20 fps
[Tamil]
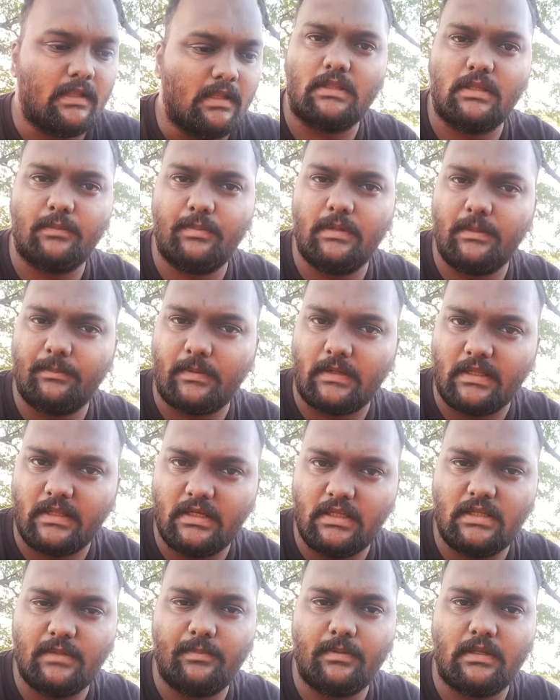மற்றபடி படம்
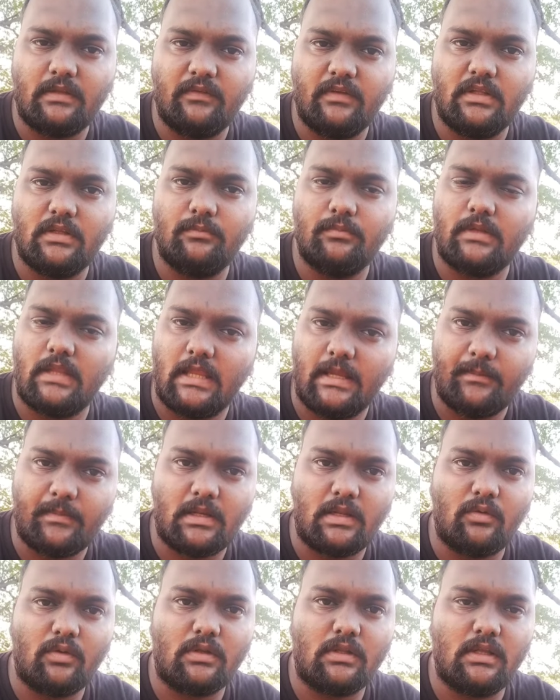எடுக்கப்பட்ட விதம்
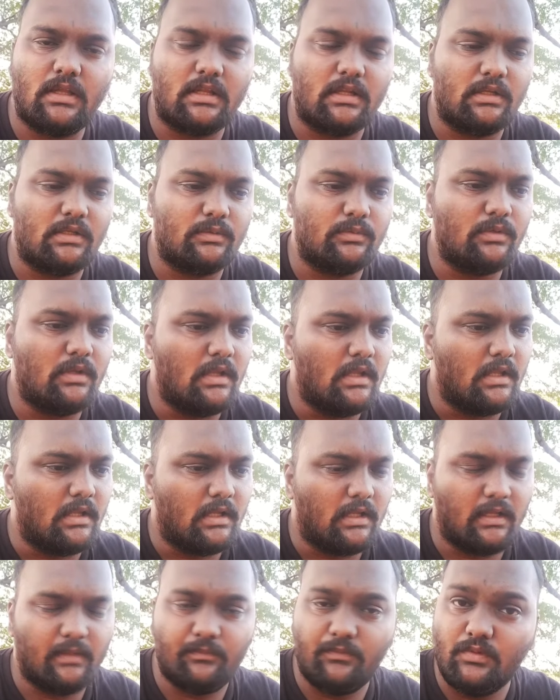கேமரா ஒர்க்காக இருக்கட்டும்
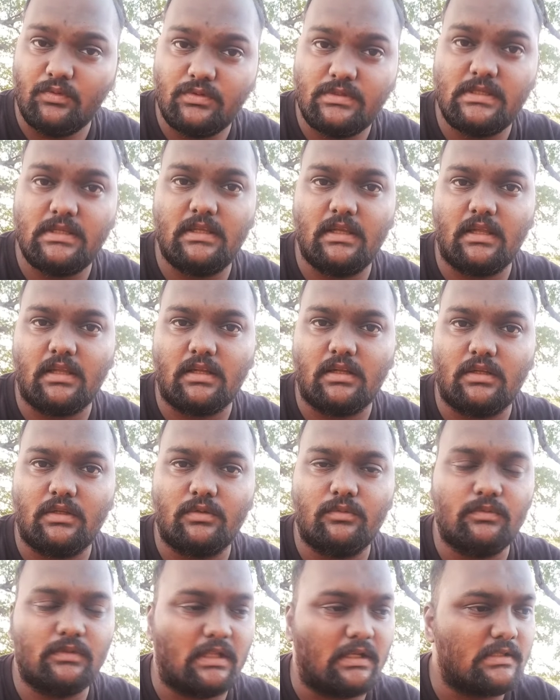மியூசிக்காக
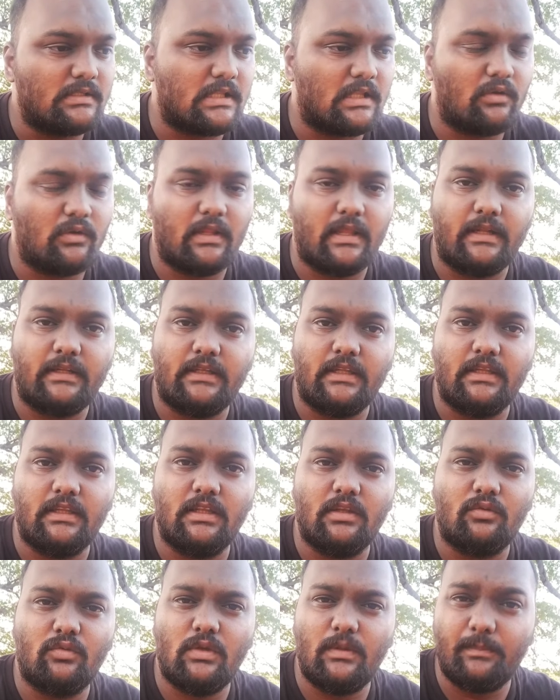இருக்கட்டும் தனு சாரோட
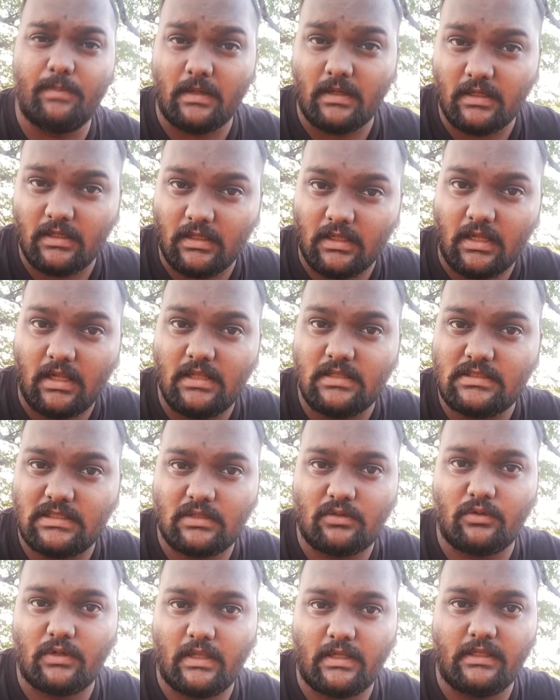ஆக்டிங்கு குறிப்பாக லால்
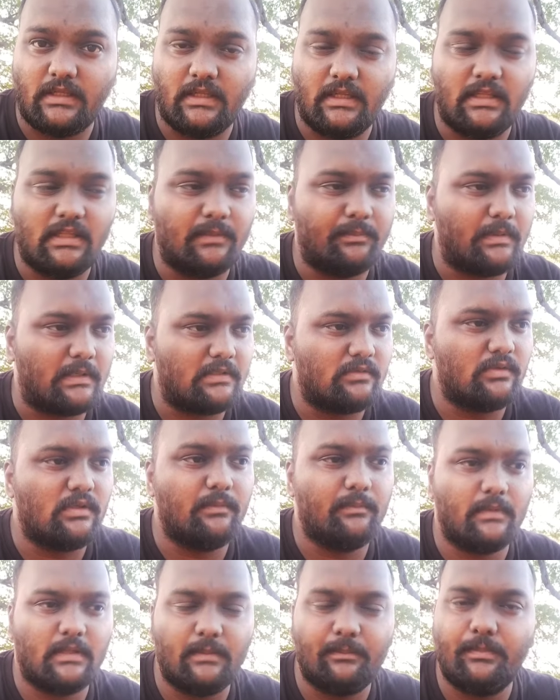சாரோட ஆக்டிங்கு இந்த
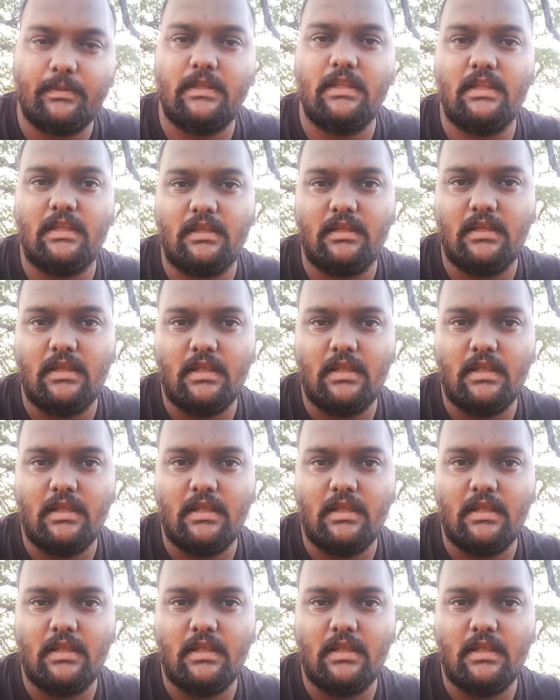படத்துடைய மிகப்பெரிய